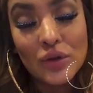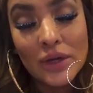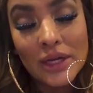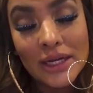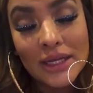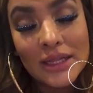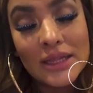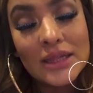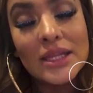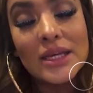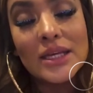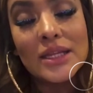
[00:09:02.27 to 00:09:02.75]
no
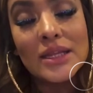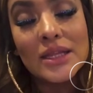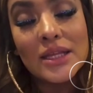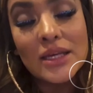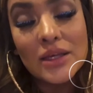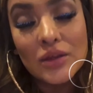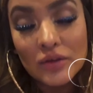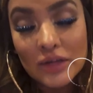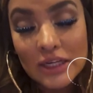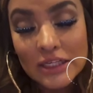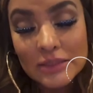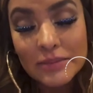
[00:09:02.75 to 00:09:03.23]
han
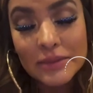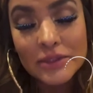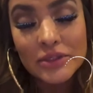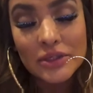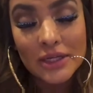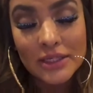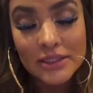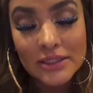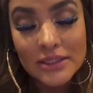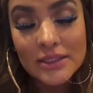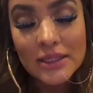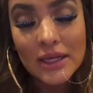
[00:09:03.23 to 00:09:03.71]
entendido las
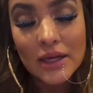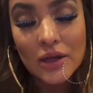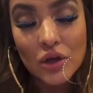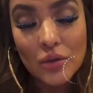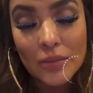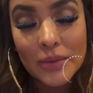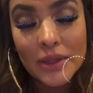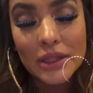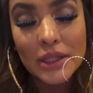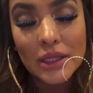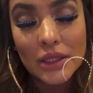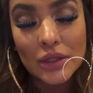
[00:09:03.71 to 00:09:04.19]
personas que están
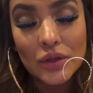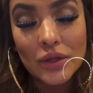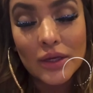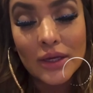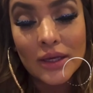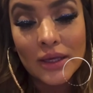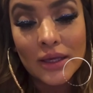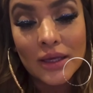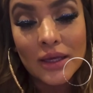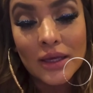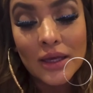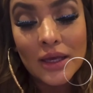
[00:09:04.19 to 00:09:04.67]
comentando
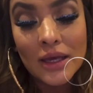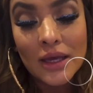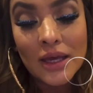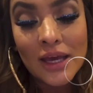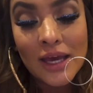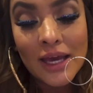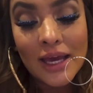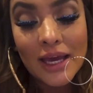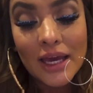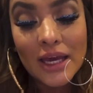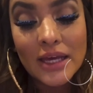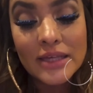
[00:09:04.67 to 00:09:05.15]
ahí,
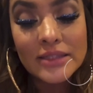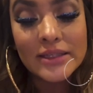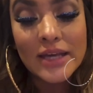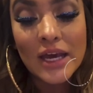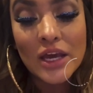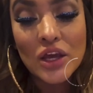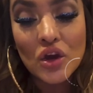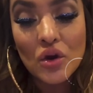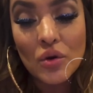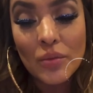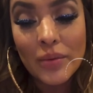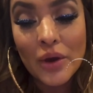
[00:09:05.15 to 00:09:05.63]
es
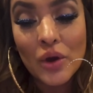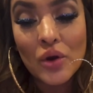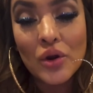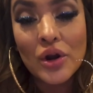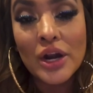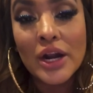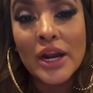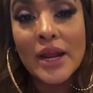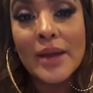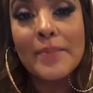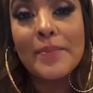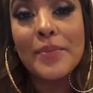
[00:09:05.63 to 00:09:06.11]
que yo veo
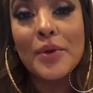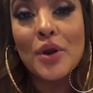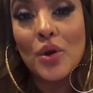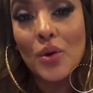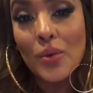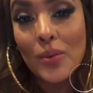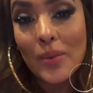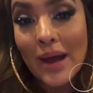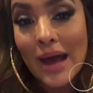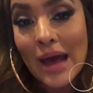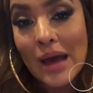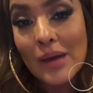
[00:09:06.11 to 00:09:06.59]

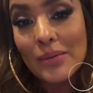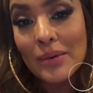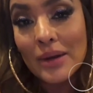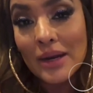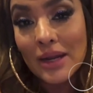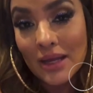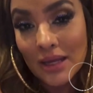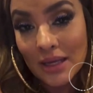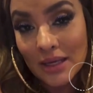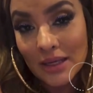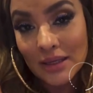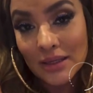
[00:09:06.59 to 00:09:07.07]

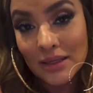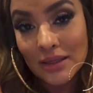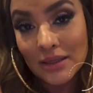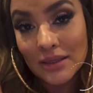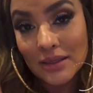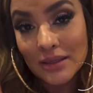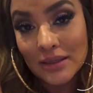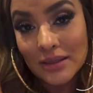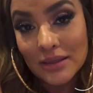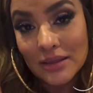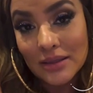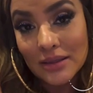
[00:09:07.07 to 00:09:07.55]
reprobable
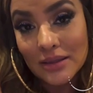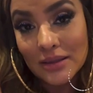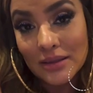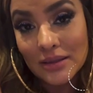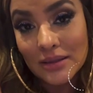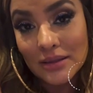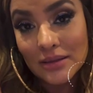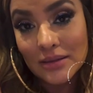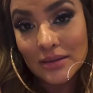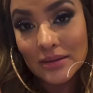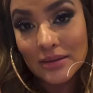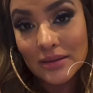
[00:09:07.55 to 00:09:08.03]

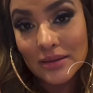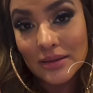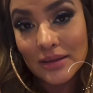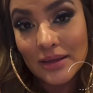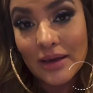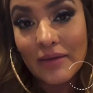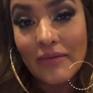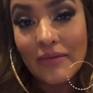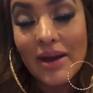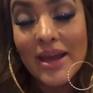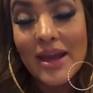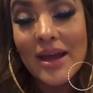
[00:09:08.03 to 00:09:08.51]

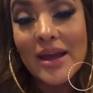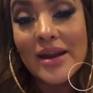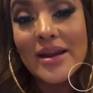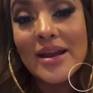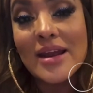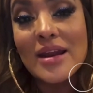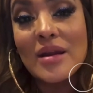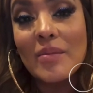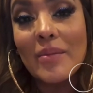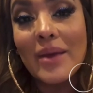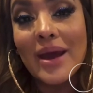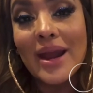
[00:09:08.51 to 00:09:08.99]
que vayan
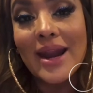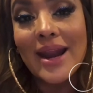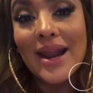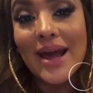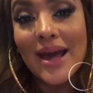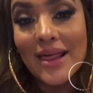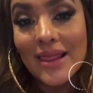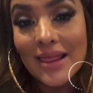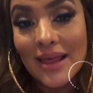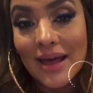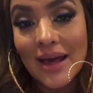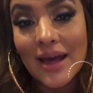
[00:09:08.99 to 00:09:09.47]
en
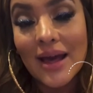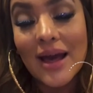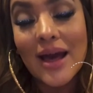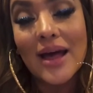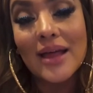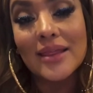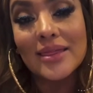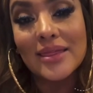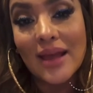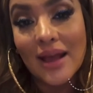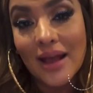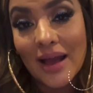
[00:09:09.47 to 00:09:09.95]
manada
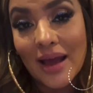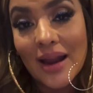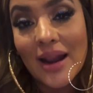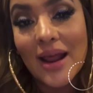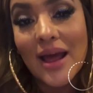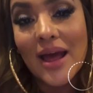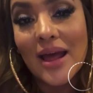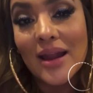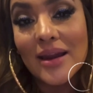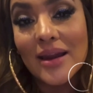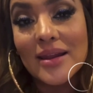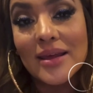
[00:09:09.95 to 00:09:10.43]
a atacar
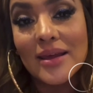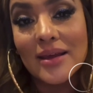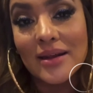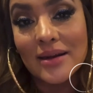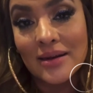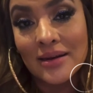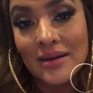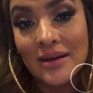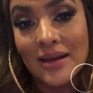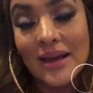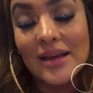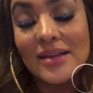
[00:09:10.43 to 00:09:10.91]
a
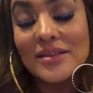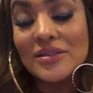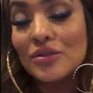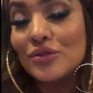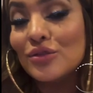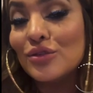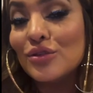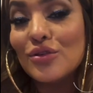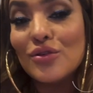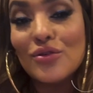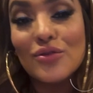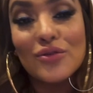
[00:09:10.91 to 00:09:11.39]
alguien.
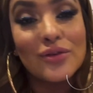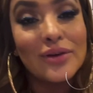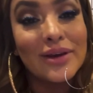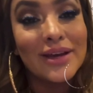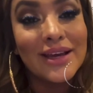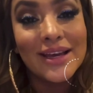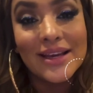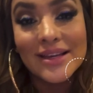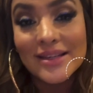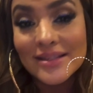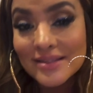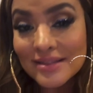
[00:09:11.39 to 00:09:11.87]
Eso no
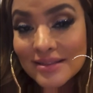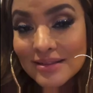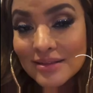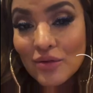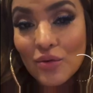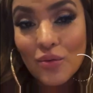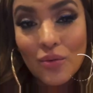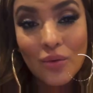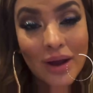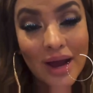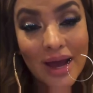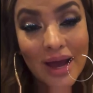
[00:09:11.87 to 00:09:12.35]
es
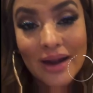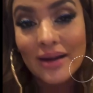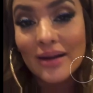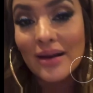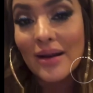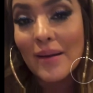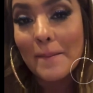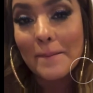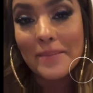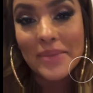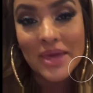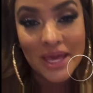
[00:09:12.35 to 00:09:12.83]
jugar
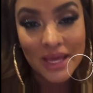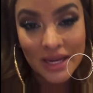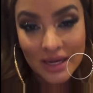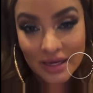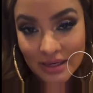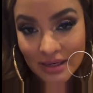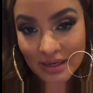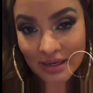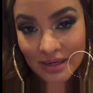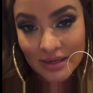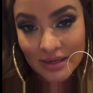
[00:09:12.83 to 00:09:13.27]
bien.